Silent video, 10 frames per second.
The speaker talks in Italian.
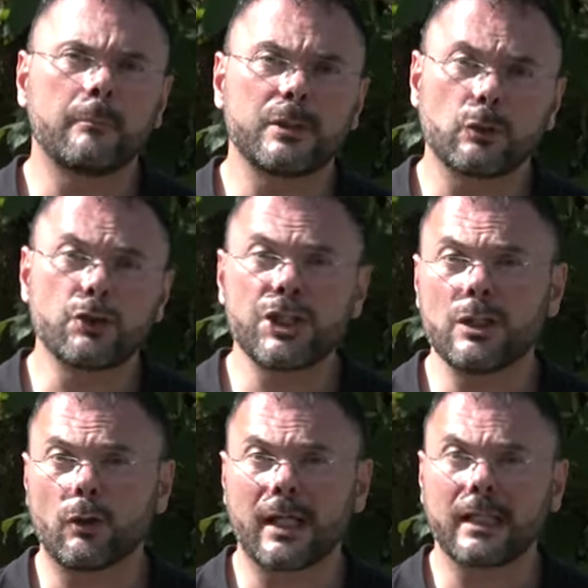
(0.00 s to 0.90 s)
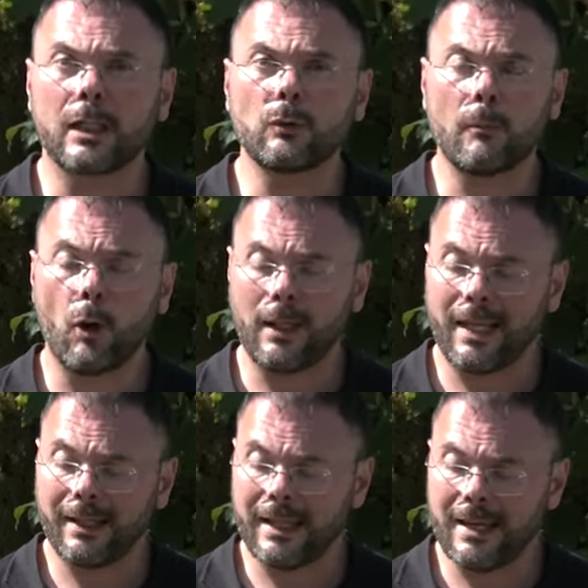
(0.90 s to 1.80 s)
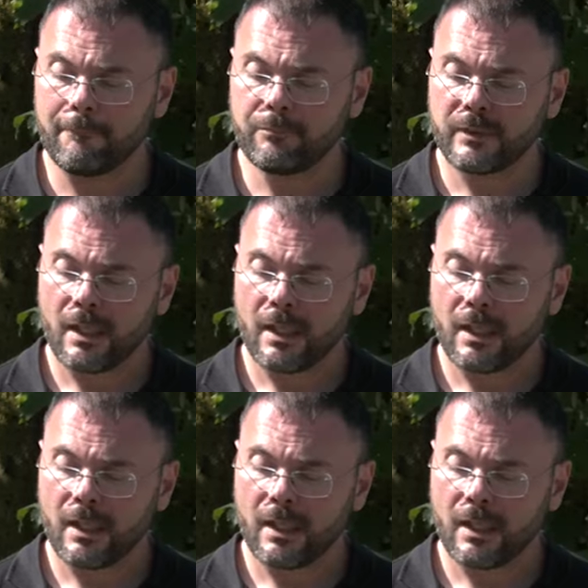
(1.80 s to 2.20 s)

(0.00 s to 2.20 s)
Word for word: pistoncino caricato a molla che